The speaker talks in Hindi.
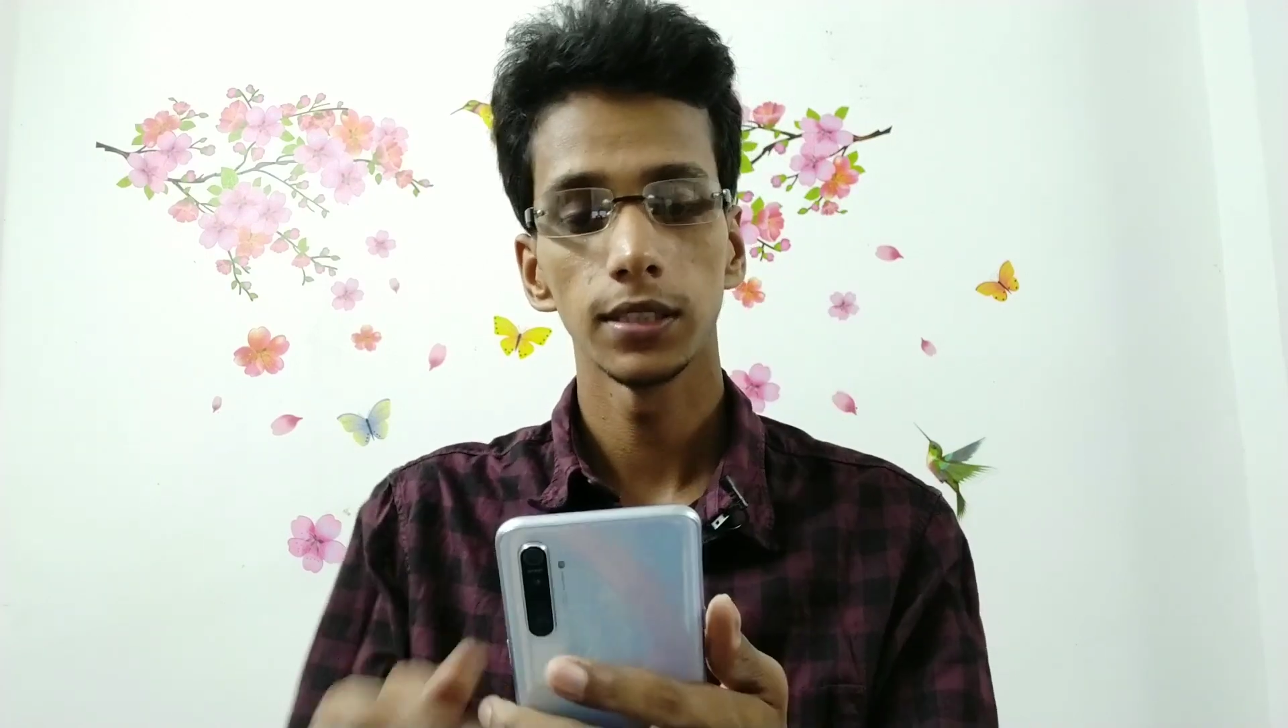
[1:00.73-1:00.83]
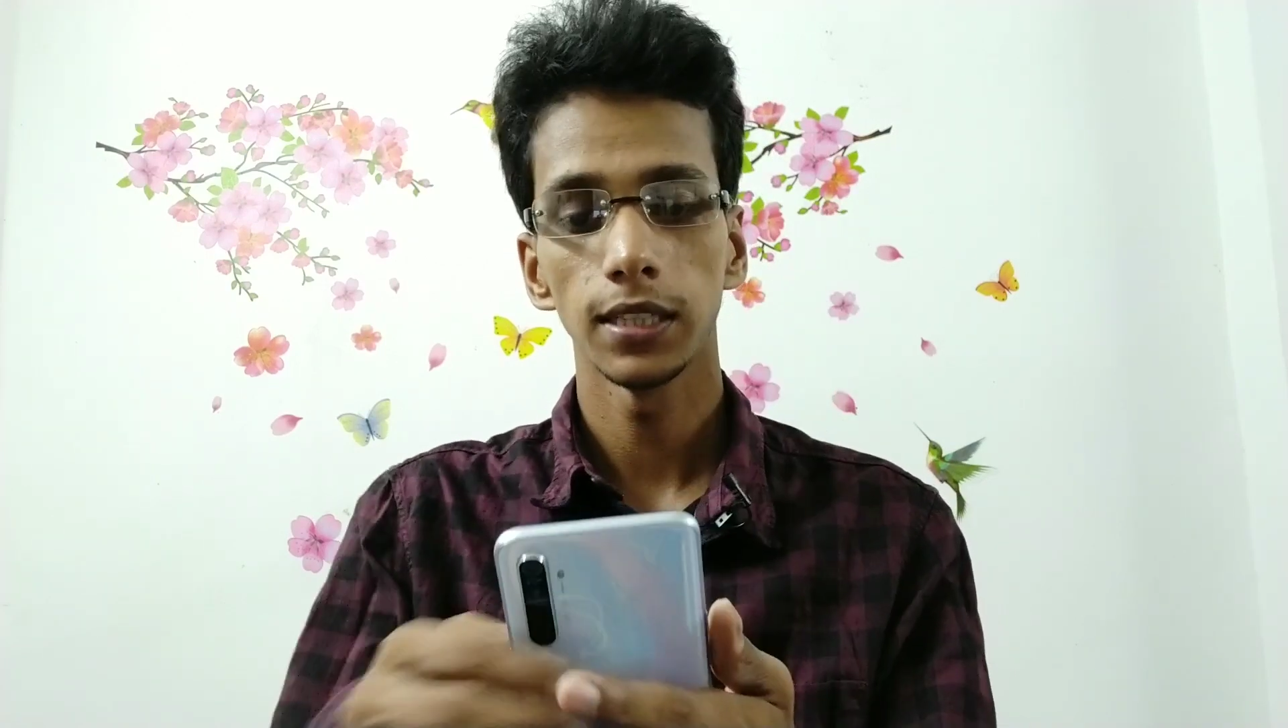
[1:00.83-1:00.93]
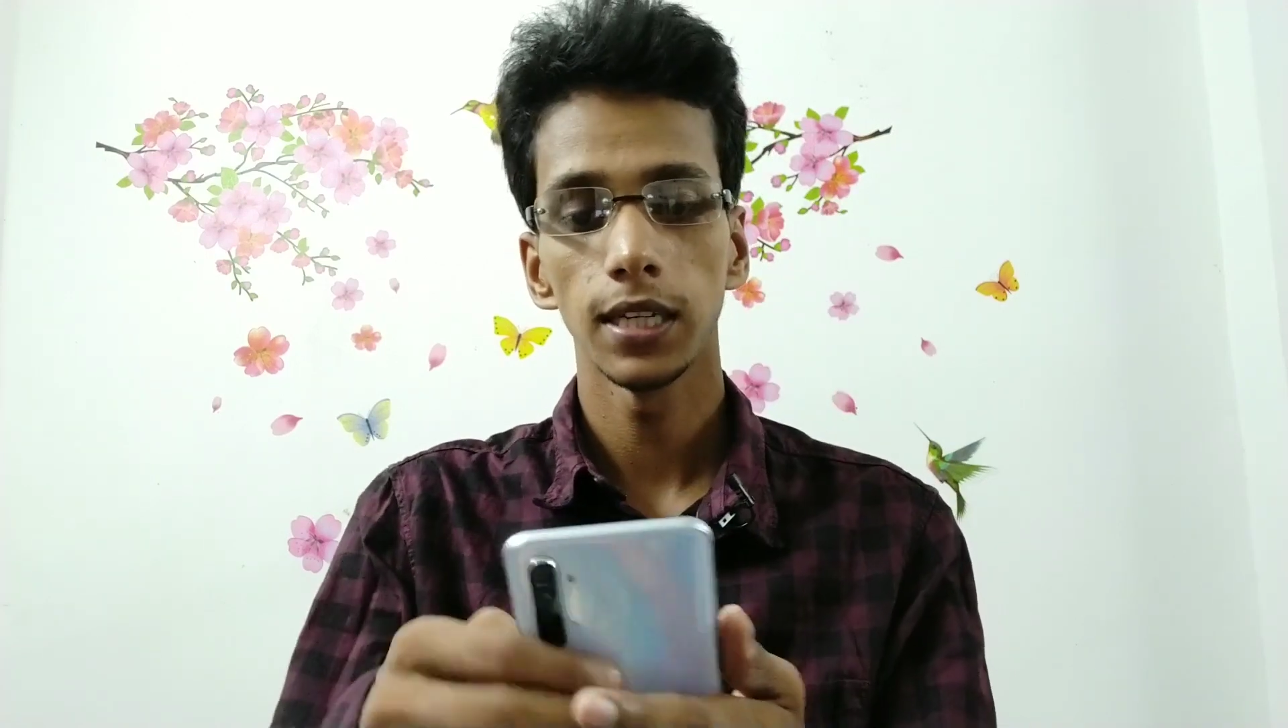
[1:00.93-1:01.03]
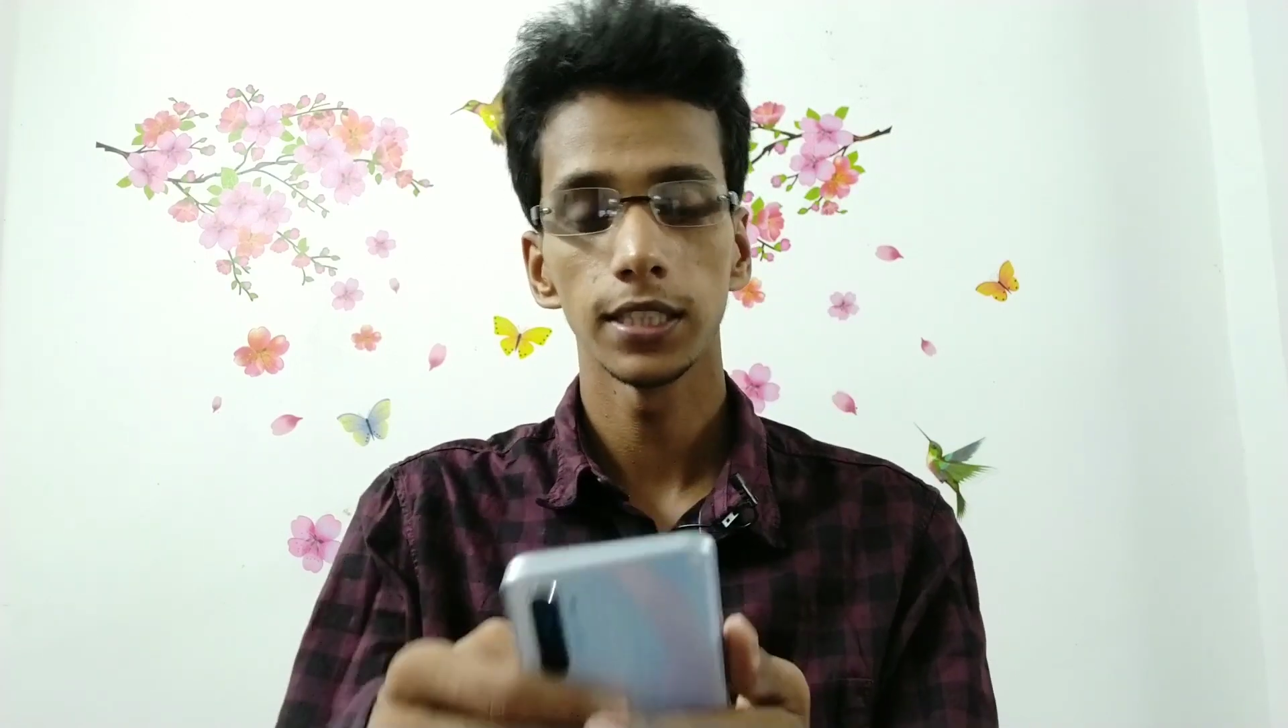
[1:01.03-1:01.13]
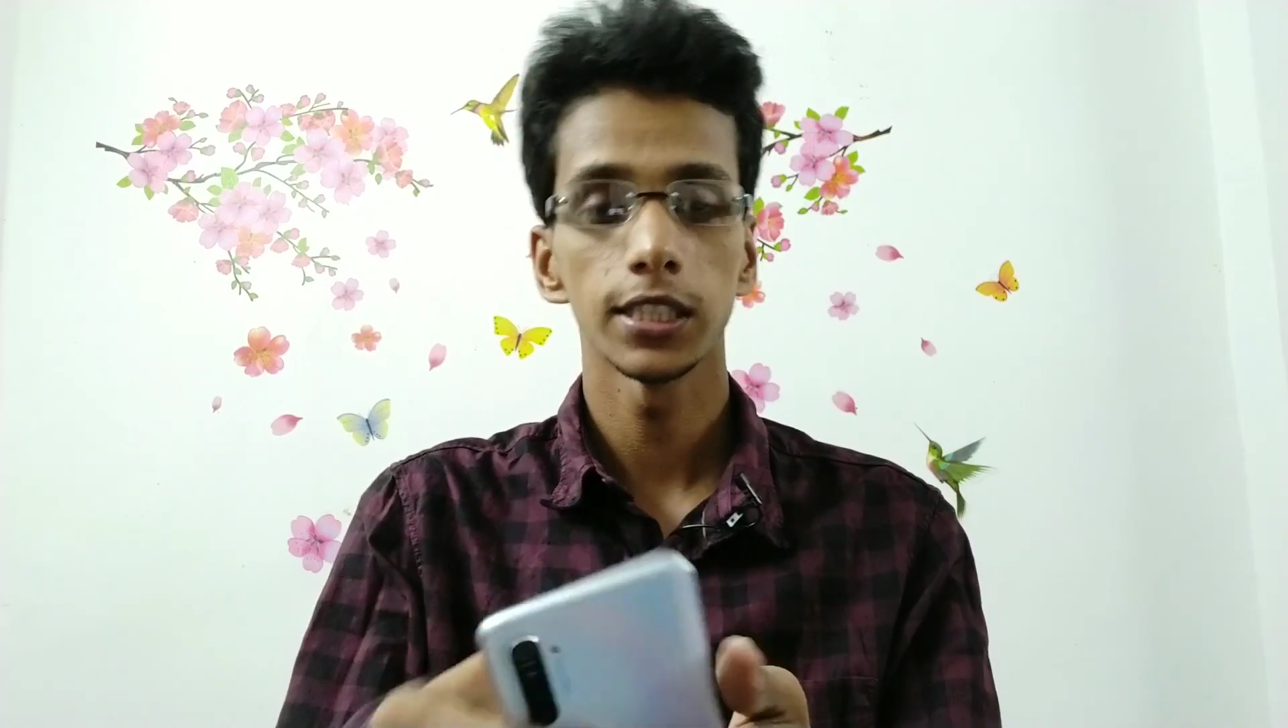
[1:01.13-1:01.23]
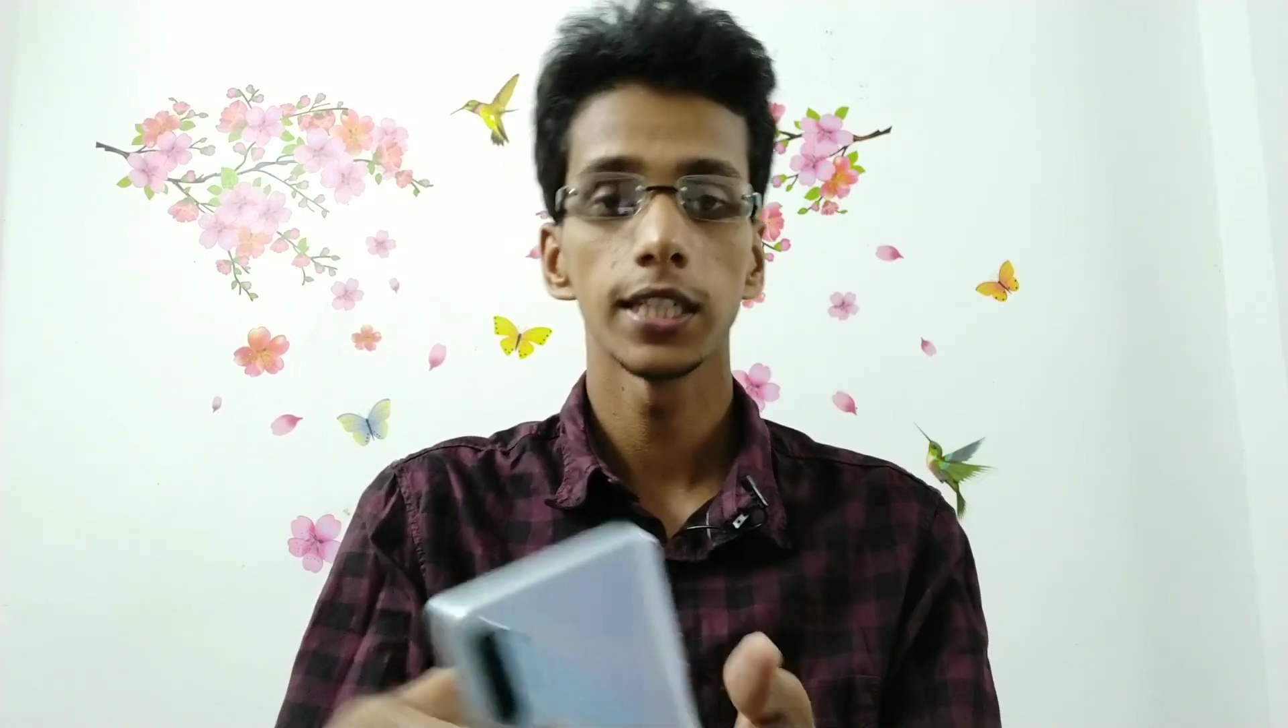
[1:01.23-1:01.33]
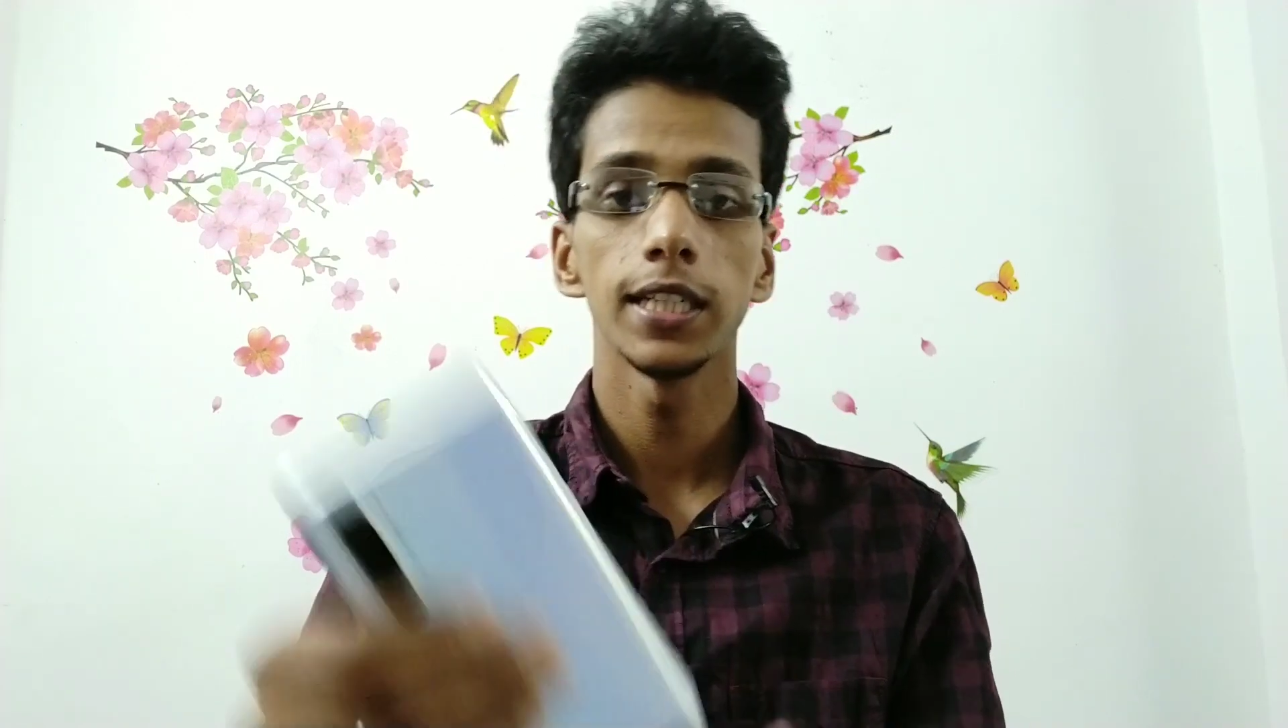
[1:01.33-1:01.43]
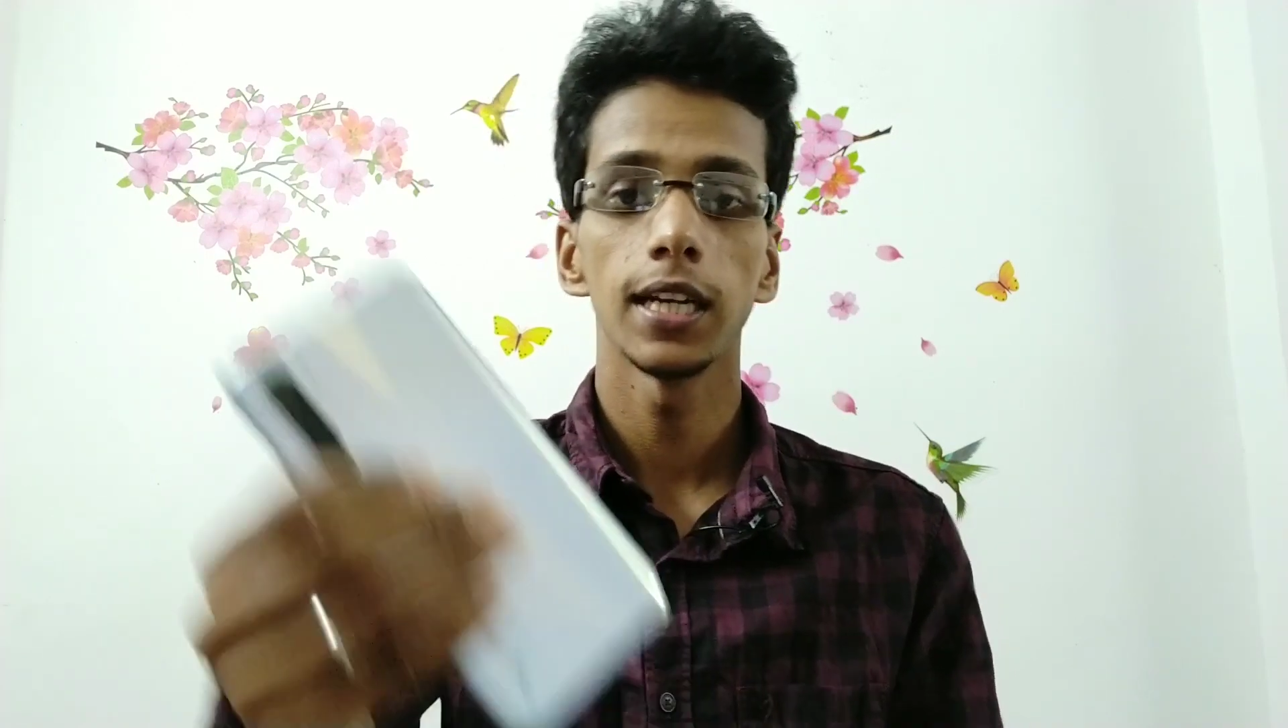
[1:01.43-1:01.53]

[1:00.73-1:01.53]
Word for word: ज़्यादा अच्छा नहीं